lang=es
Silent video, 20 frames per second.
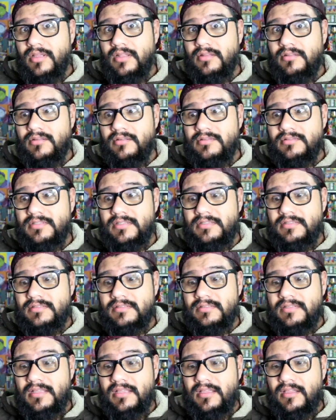
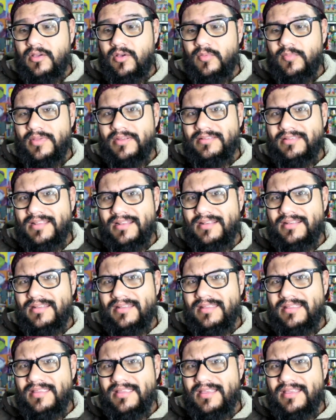Entonces eh, convierte a la
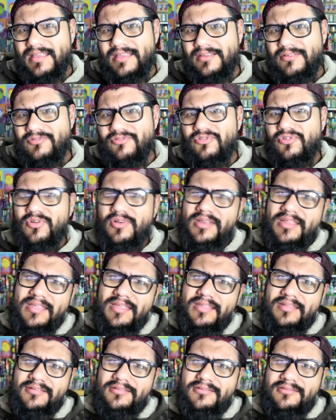niña en un
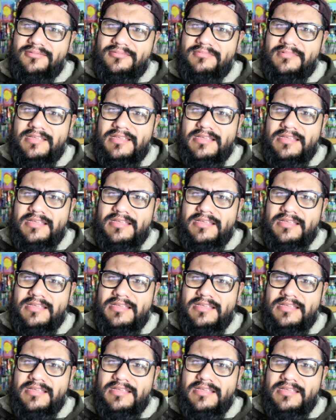conejito